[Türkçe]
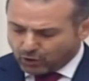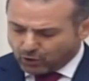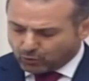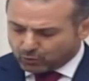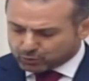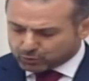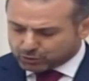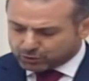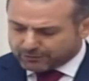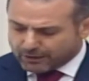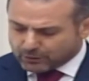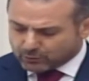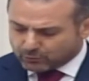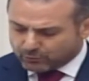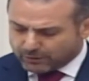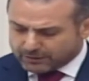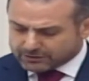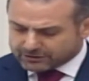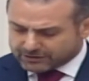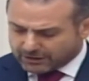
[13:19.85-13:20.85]
Huzur ve
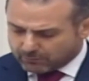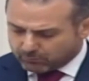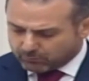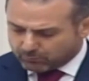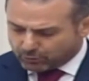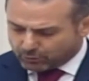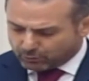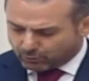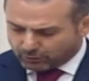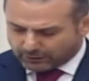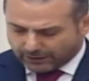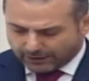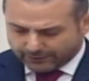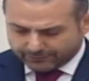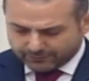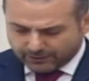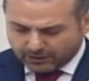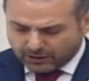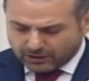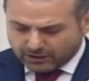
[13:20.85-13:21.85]
güvenin sembolü
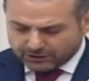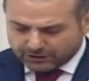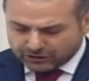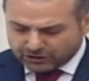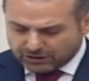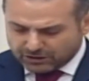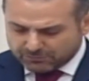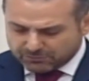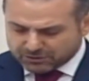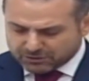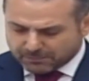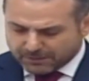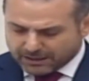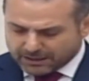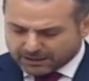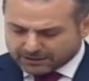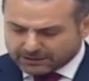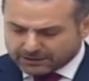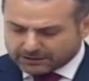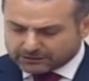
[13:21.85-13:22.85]
olan ilimiz
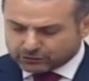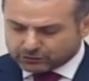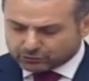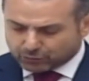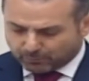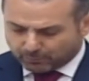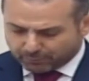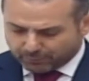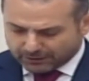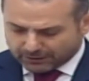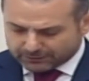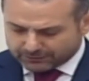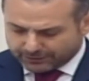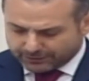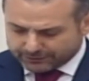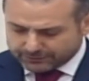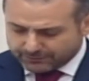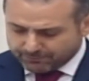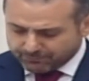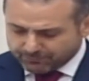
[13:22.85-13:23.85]
bereketli
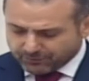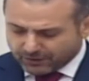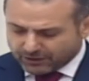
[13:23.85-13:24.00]
toprakları,